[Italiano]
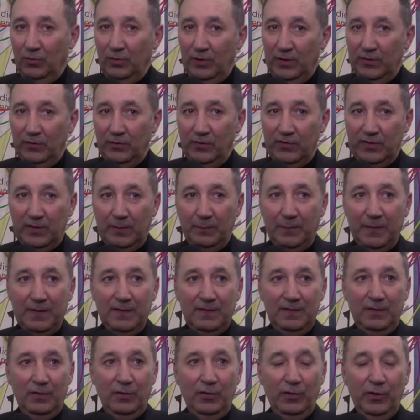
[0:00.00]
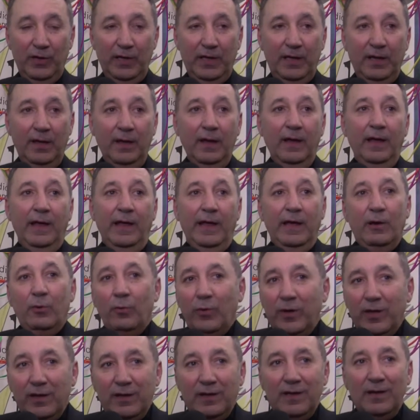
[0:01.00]
con la nostra passione e
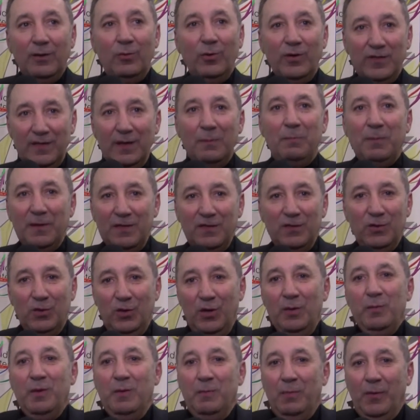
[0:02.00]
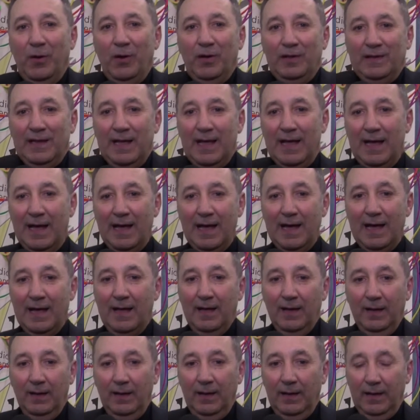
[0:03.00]
quindi questa passione mi porta
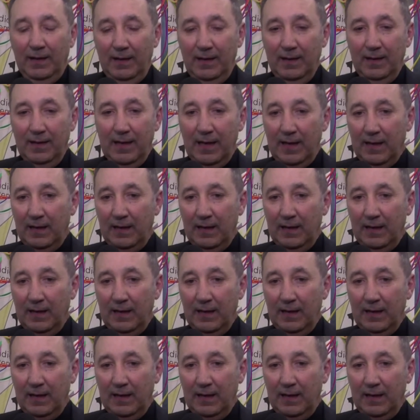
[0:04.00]
a eh,